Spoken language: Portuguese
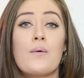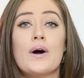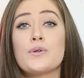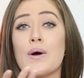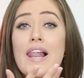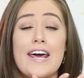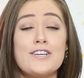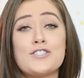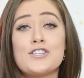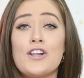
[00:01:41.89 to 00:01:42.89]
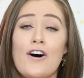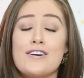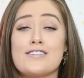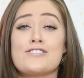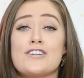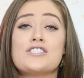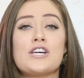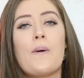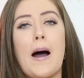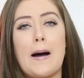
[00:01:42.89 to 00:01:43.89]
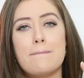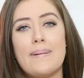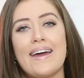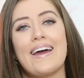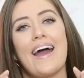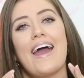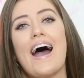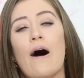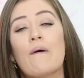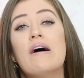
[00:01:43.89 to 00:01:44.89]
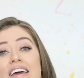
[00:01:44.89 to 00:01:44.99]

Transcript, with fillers: quanto ela é estilosa, gente. Eu amei real.